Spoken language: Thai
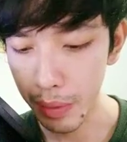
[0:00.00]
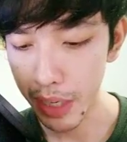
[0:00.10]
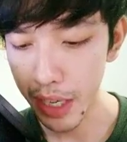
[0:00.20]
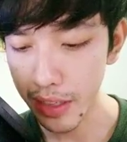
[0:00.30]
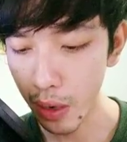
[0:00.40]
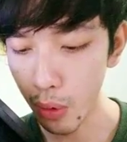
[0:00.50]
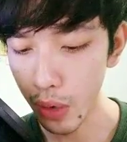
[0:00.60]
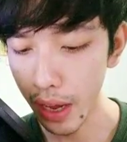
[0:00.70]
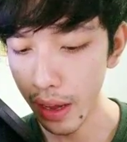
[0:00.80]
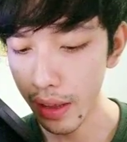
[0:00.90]
มันมีแค่สโล
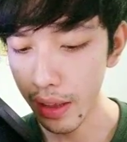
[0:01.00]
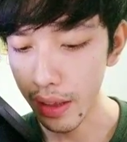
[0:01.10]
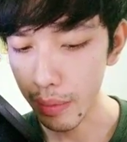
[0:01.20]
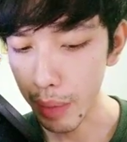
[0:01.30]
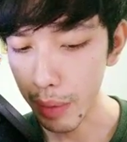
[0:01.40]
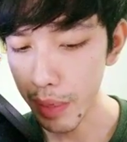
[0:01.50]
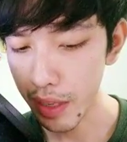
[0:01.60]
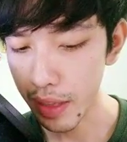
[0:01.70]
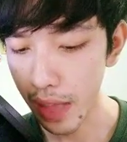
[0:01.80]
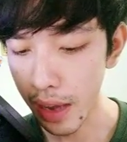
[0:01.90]
นะมันไม่
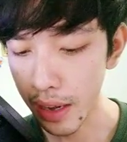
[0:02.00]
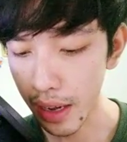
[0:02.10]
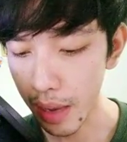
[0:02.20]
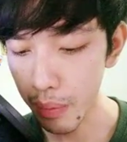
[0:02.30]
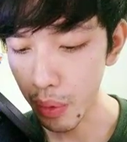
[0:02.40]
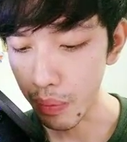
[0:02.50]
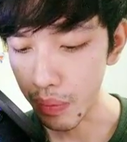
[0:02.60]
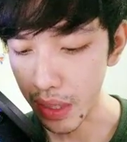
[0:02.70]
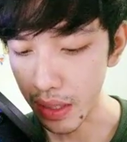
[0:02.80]
มีสตันนะครับผม